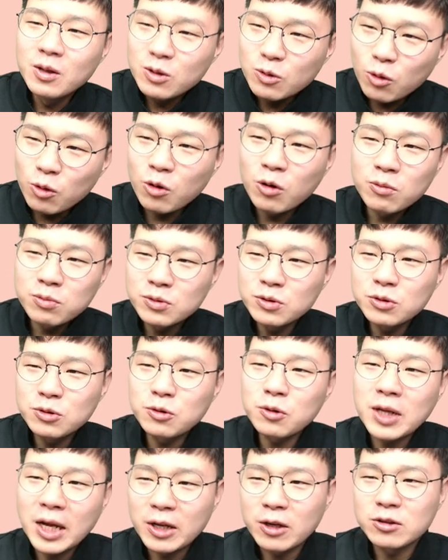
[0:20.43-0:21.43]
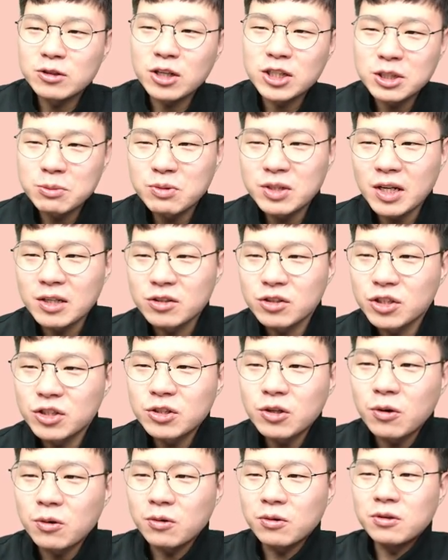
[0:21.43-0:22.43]
여러분들도 다이어트가 쉽지
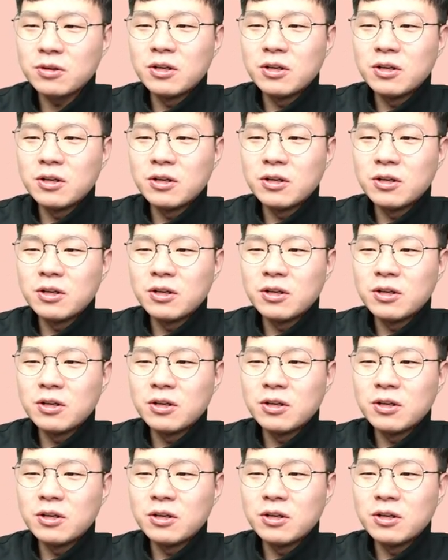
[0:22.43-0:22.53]
않으시죠?